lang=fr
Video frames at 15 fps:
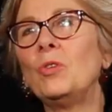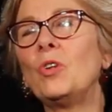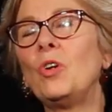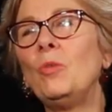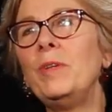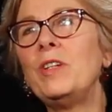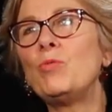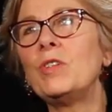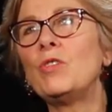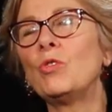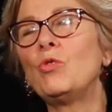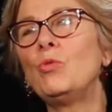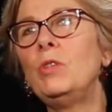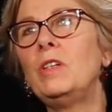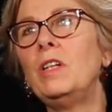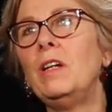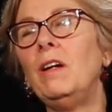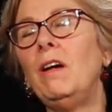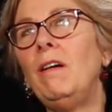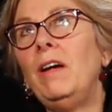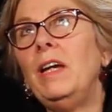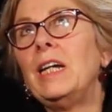quand mai 68
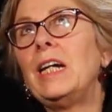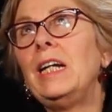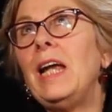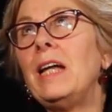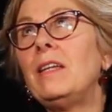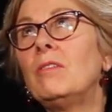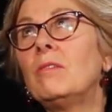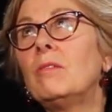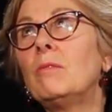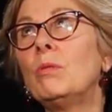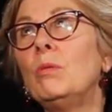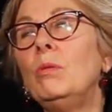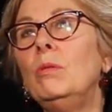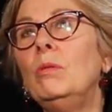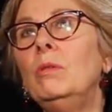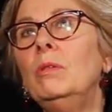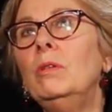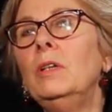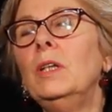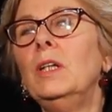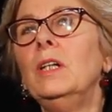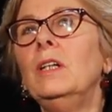éclate, euh,
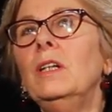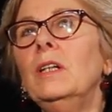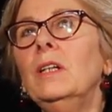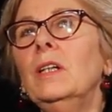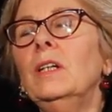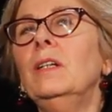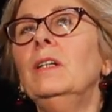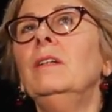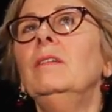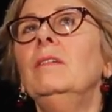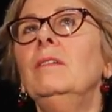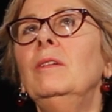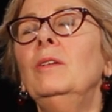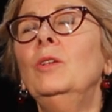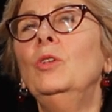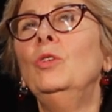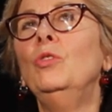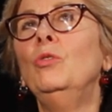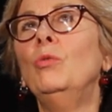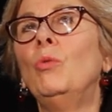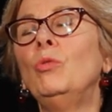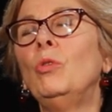
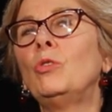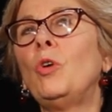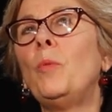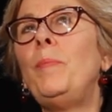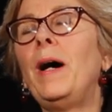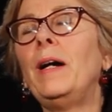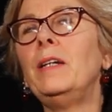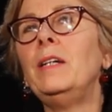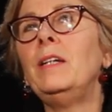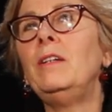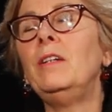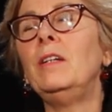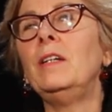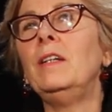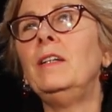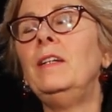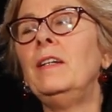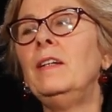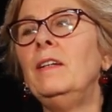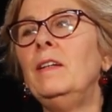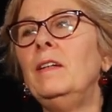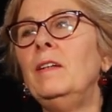euh, on entend parler
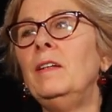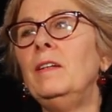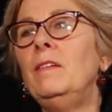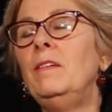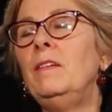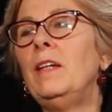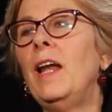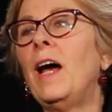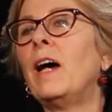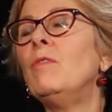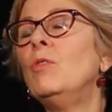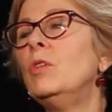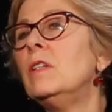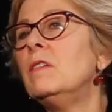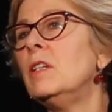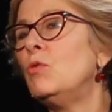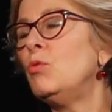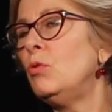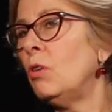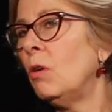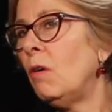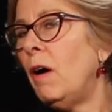de la révolte des
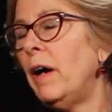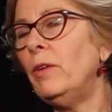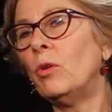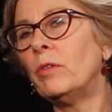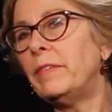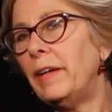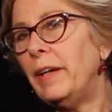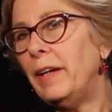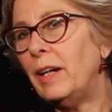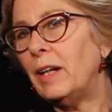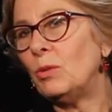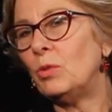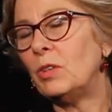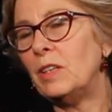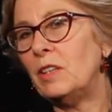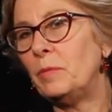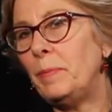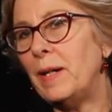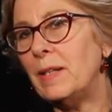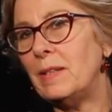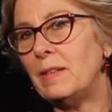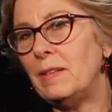étudiants à Nanterre, de ce qui se
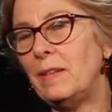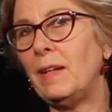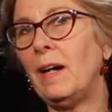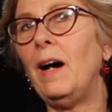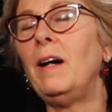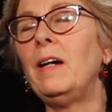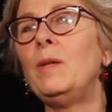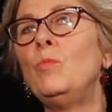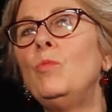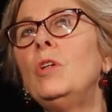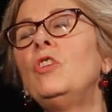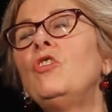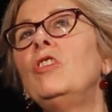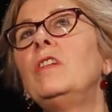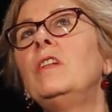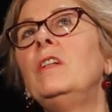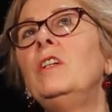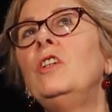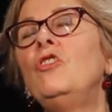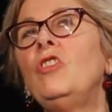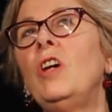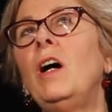passe, etc. Et moi, j'étais
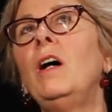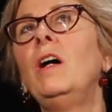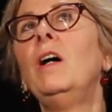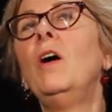déjà